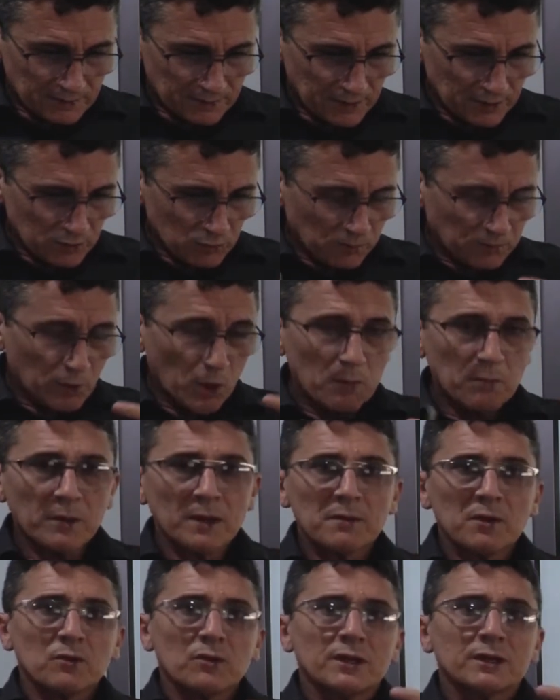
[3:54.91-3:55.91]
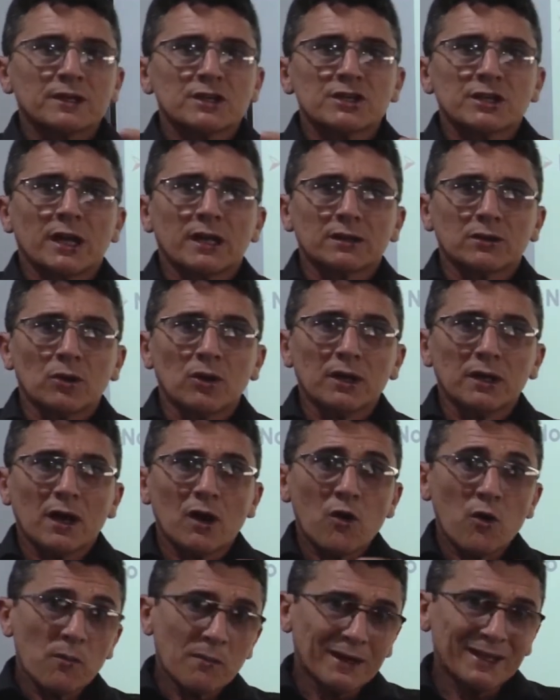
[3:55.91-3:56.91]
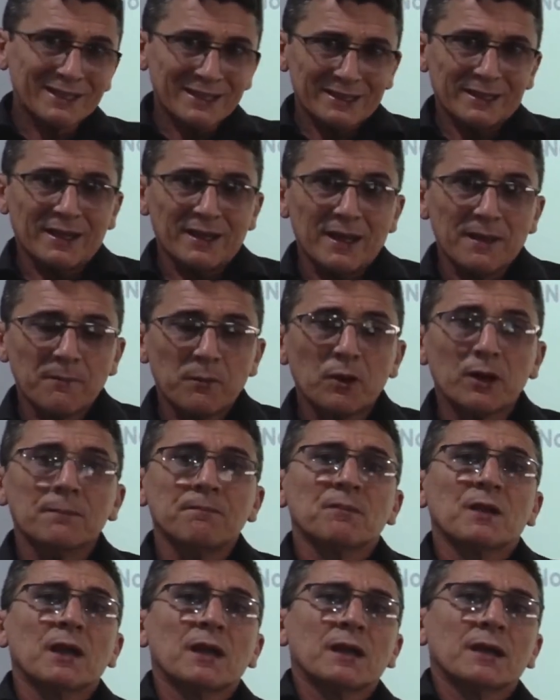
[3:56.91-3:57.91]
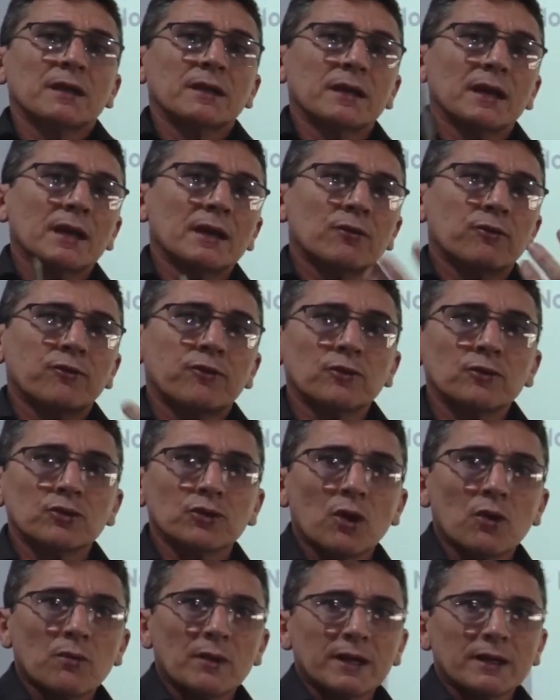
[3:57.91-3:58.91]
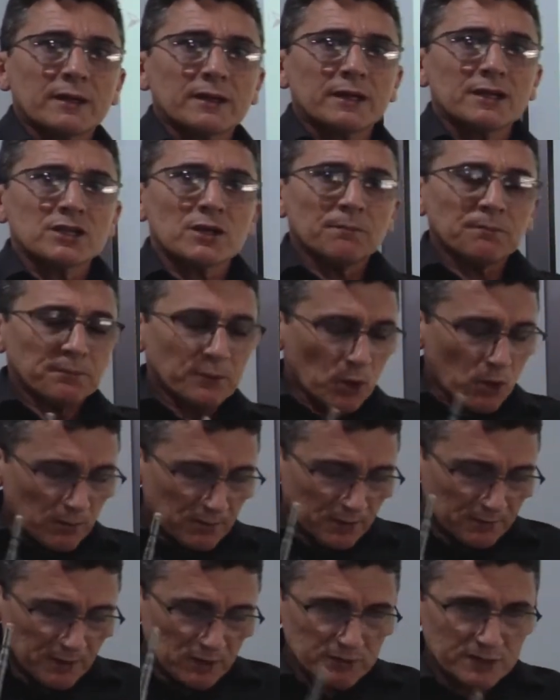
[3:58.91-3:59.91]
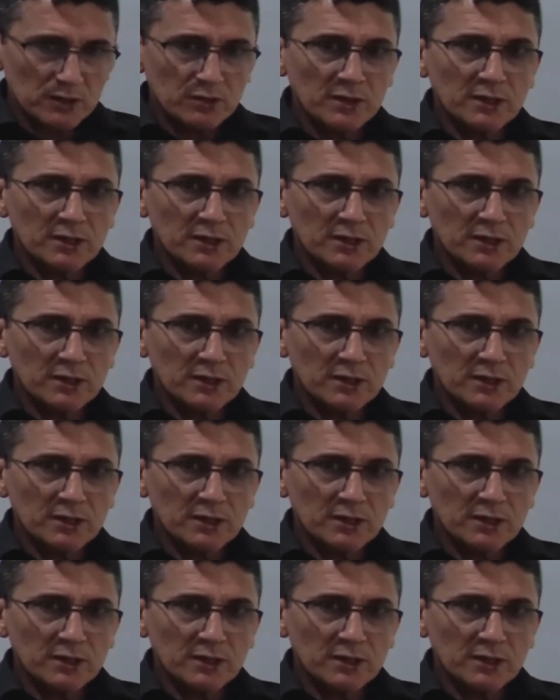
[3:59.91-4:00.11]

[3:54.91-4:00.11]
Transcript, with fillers: tido problema com a Igreja Católica Romana da época e ele fundou uma igreja própria para o seu